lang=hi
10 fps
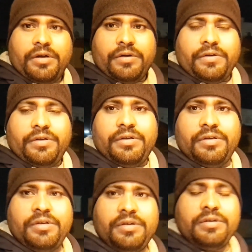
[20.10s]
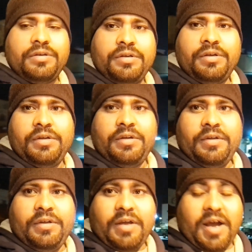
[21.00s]
और
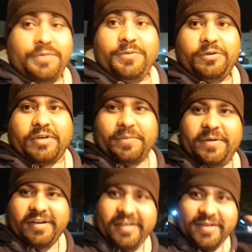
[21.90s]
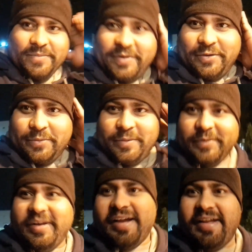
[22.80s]
आज बहुत काफ़ी ठंडी है मैं टोपी
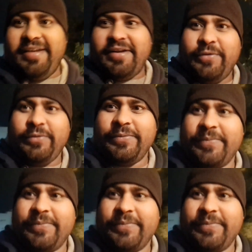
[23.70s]
भी लगा लिया हूँ